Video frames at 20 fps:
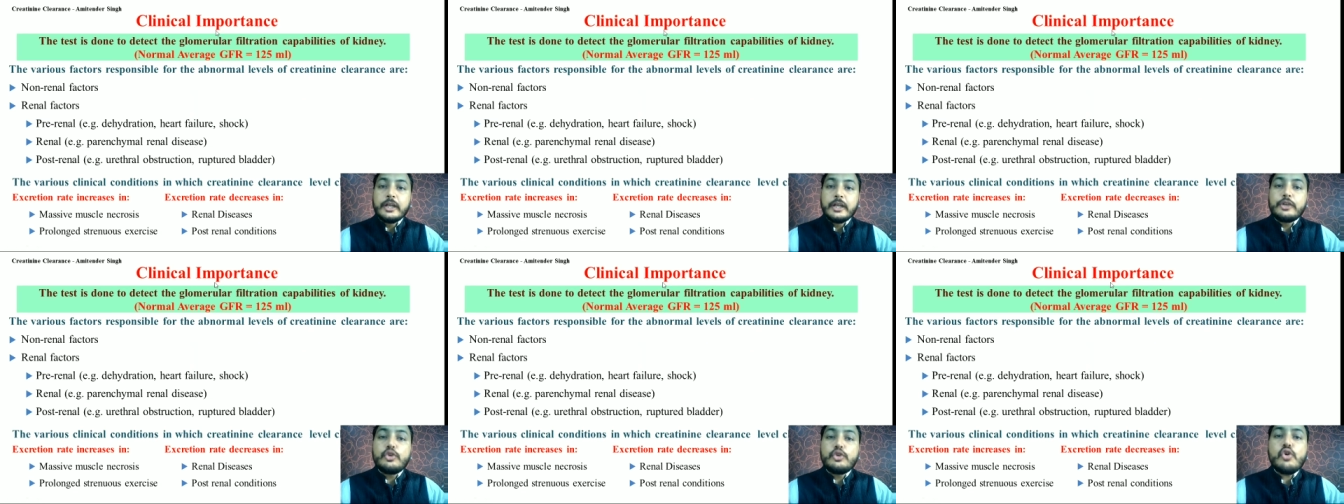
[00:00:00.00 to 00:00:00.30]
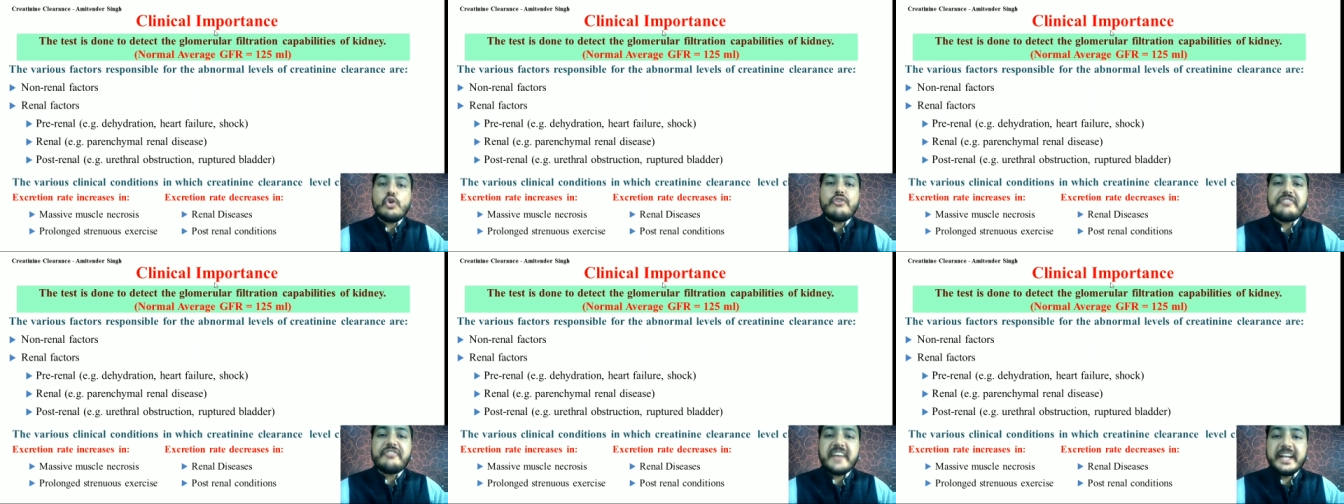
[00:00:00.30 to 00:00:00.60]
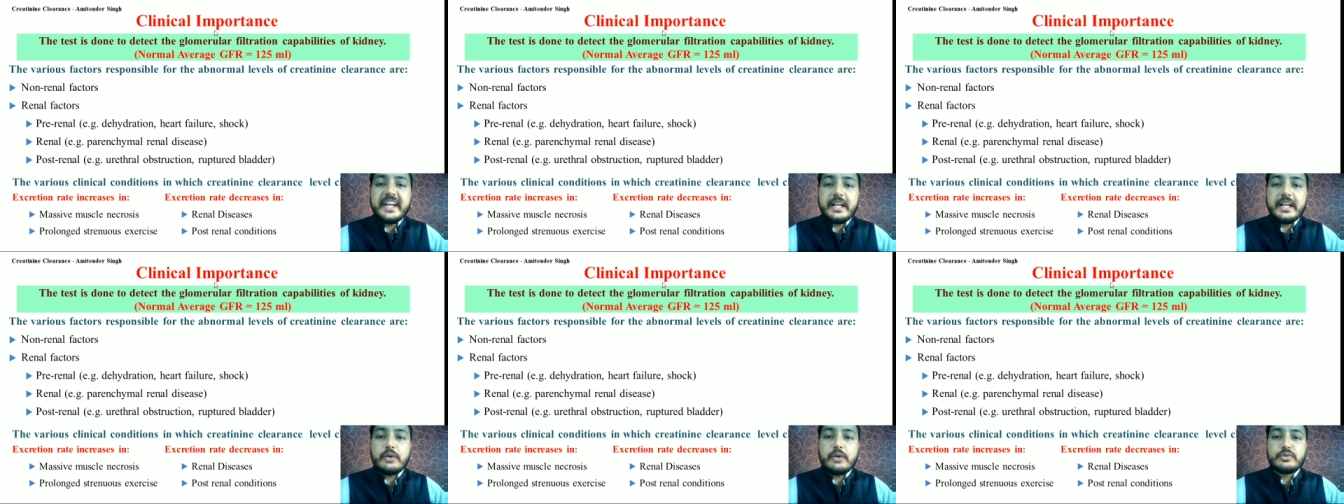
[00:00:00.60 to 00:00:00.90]
क्यों
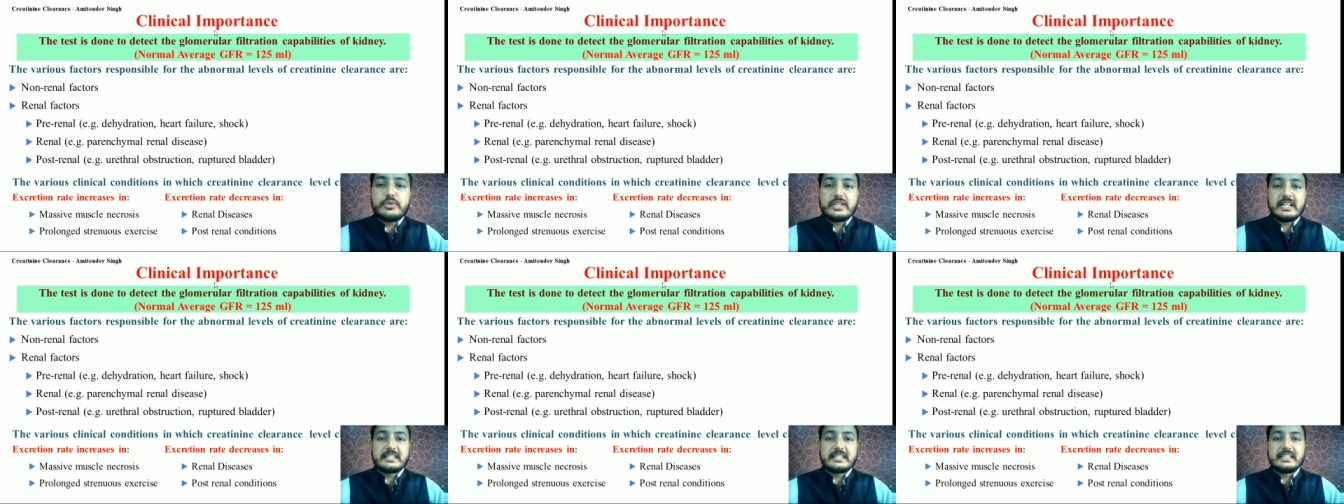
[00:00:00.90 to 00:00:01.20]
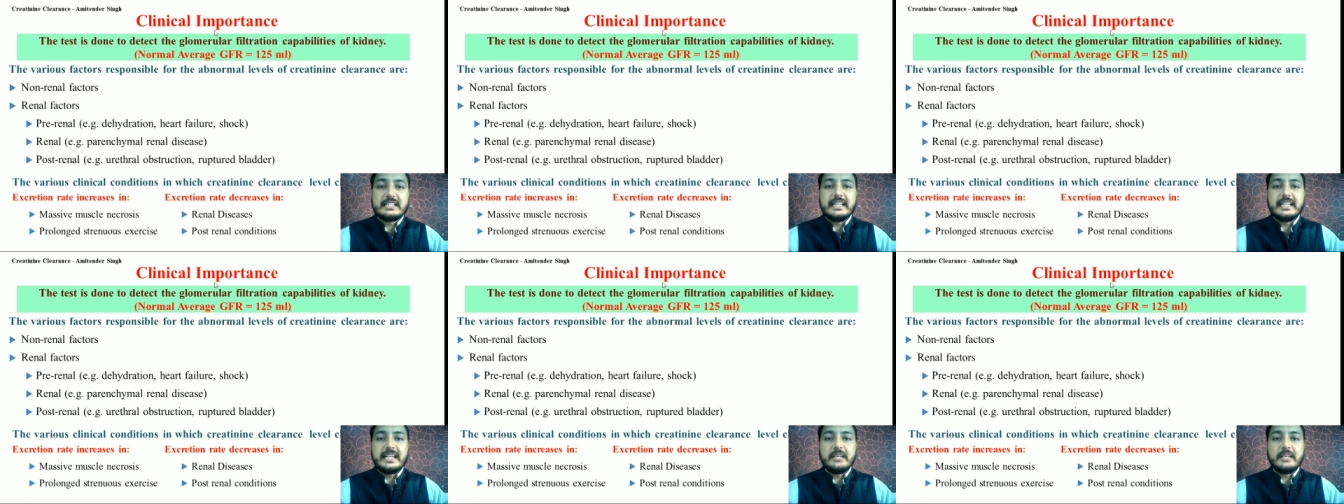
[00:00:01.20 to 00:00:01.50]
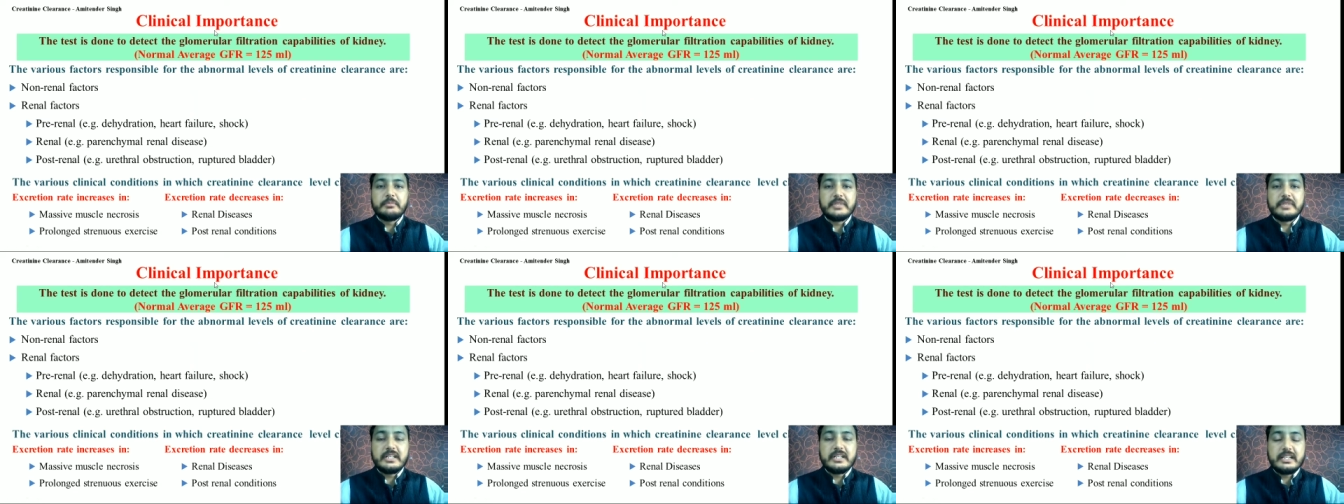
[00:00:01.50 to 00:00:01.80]
फाइंड आउट करते हैं
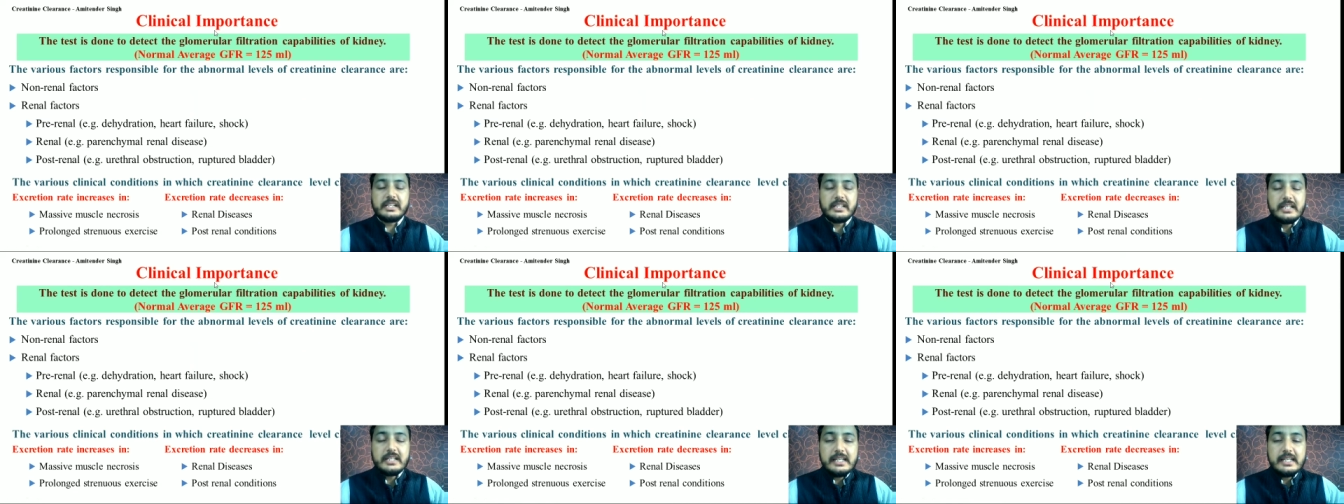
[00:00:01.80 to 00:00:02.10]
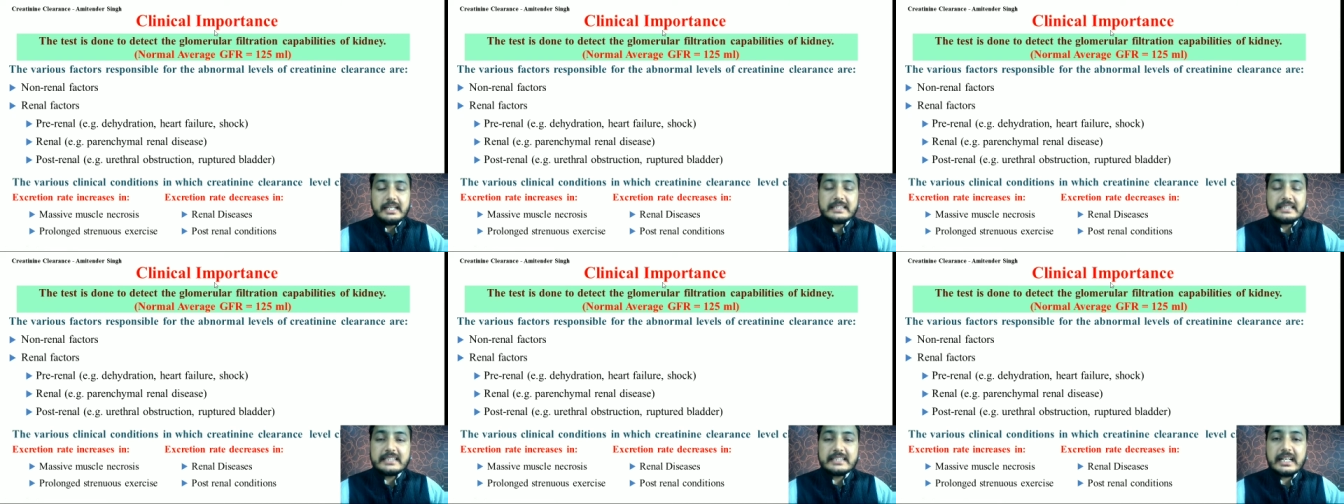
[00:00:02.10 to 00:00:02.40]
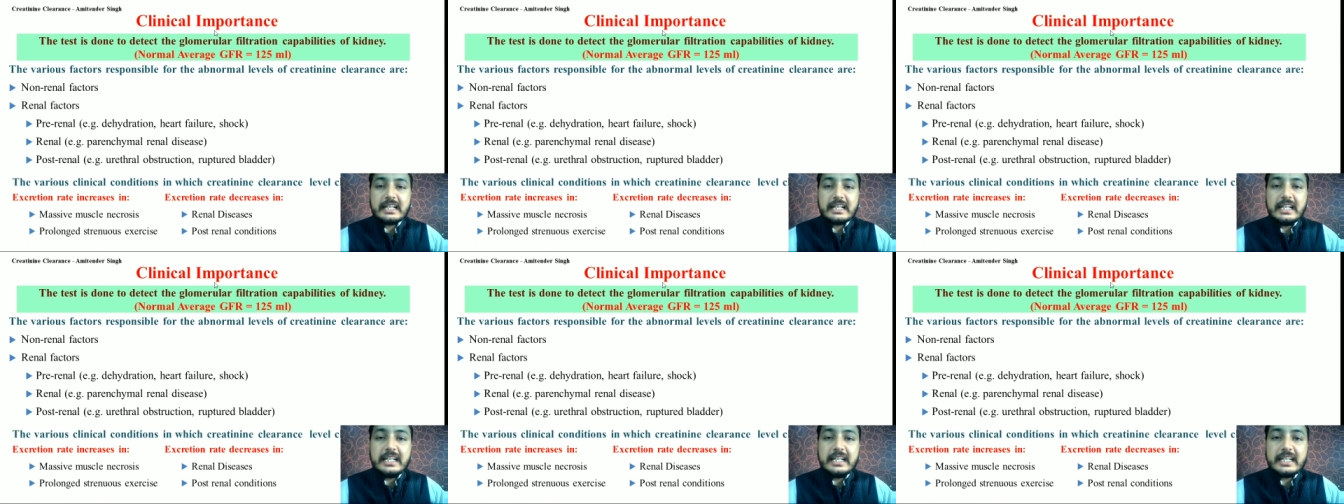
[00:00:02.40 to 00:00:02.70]
हम इसका
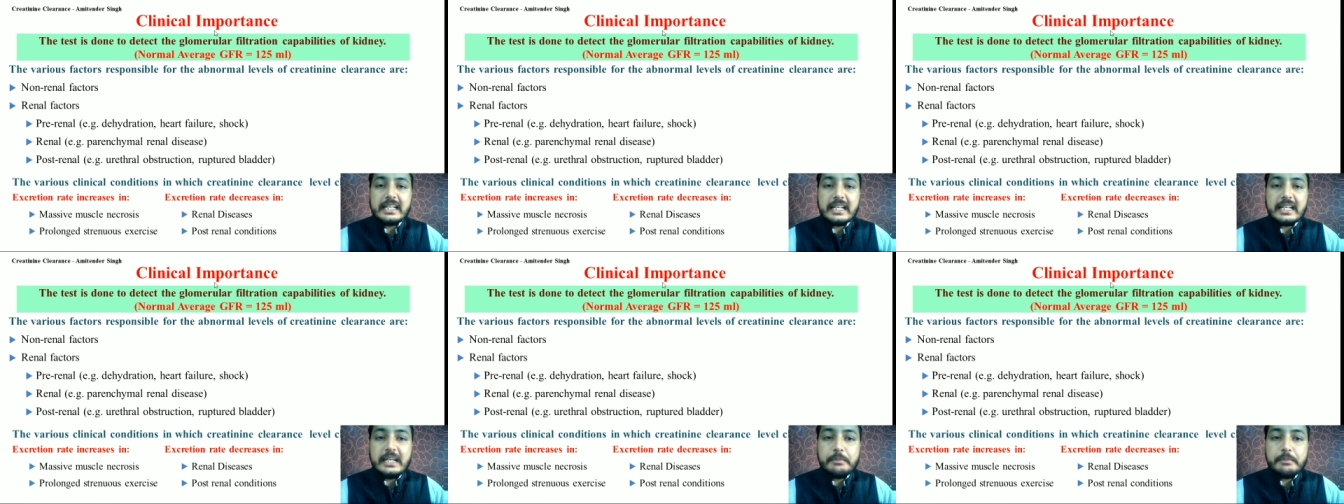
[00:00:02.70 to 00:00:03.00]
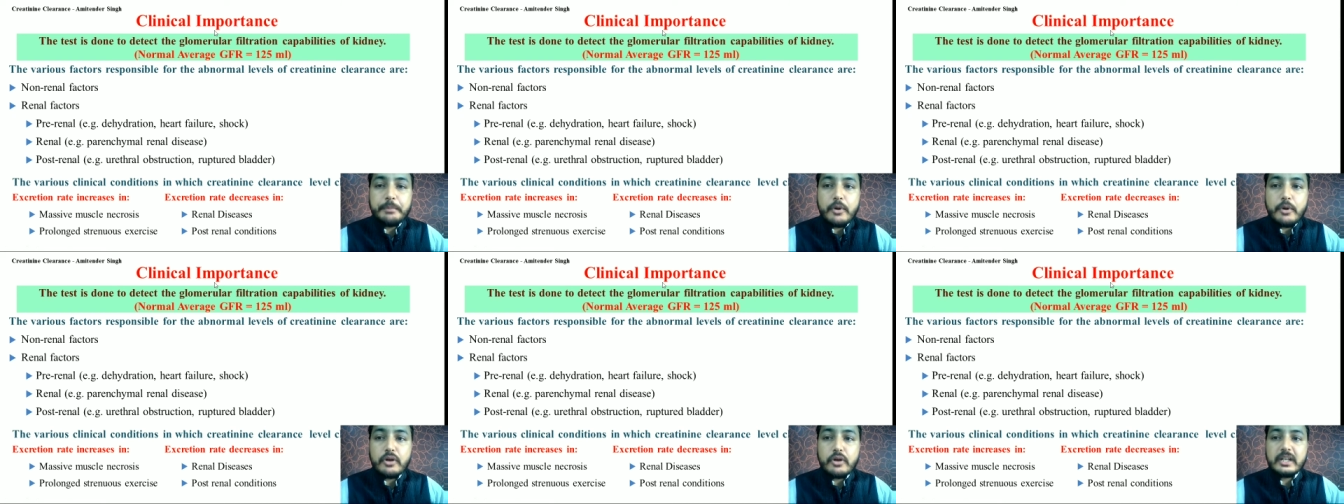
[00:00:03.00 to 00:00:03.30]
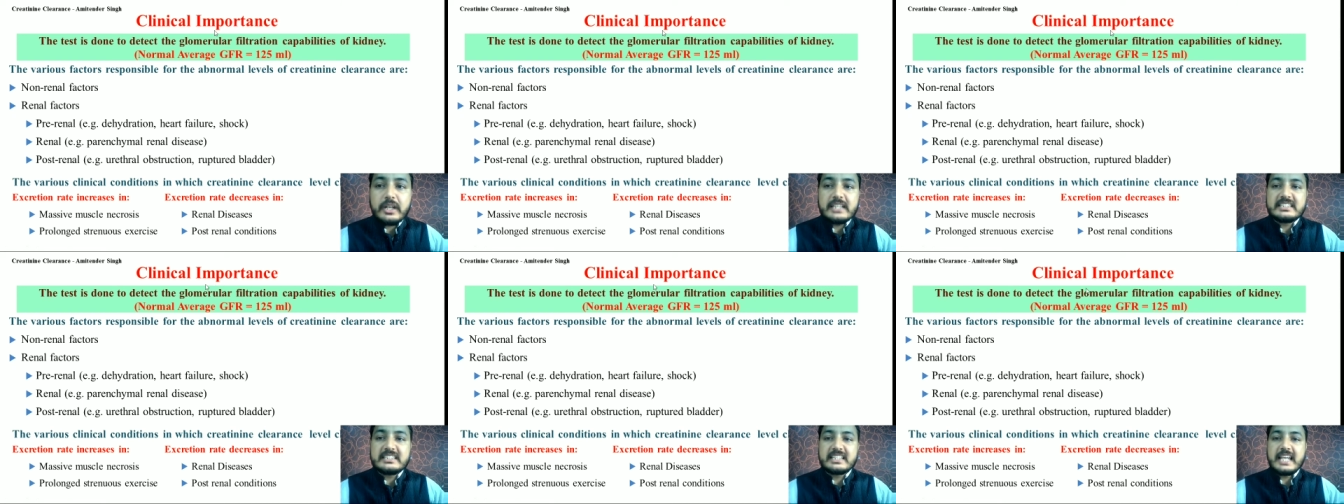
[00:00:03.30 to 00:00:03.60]
क्लिनिकल
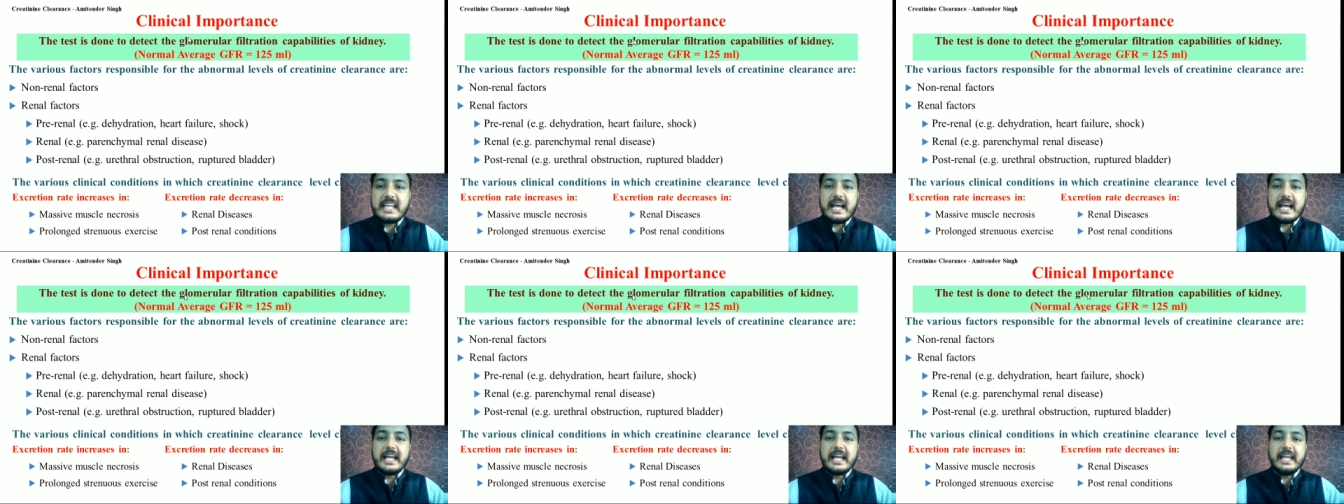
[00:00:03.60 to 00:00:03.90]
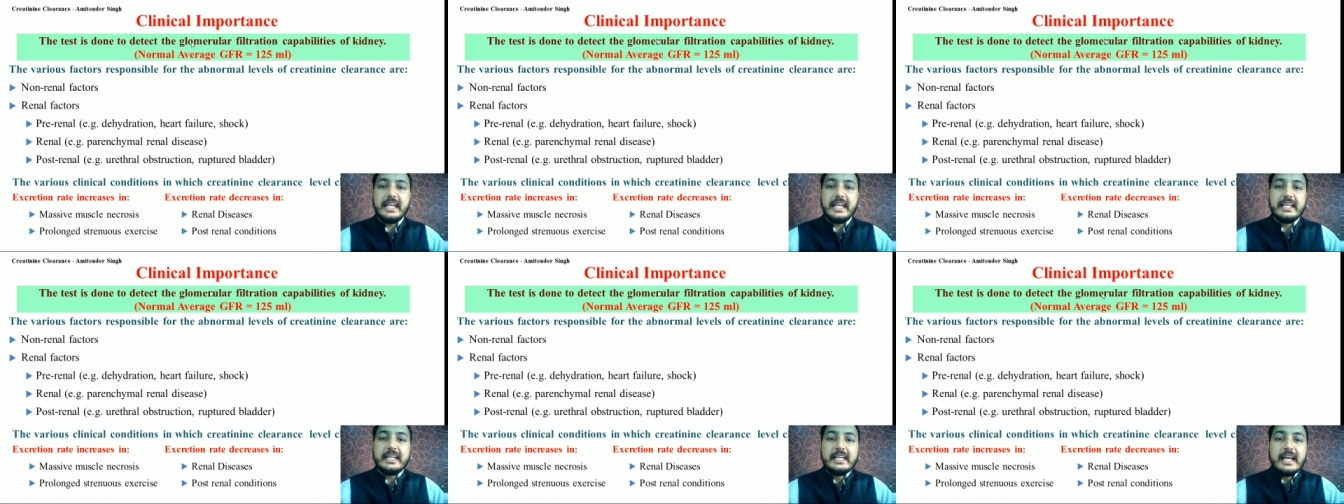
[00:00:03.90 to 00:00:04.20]
इंपॉर्टेंस क्या है